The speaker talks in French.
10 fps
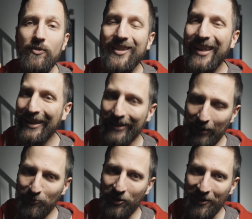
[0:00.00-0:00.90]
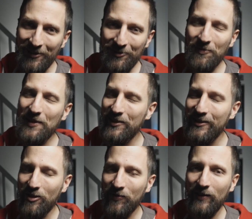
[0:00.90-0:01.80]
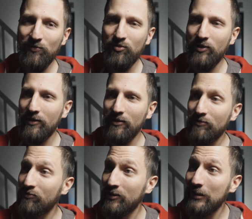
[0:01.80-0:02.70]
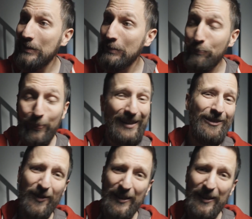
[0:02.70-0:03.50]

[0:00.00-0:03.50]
Une très très bonne année 2019 à vous, que vous ayez plein de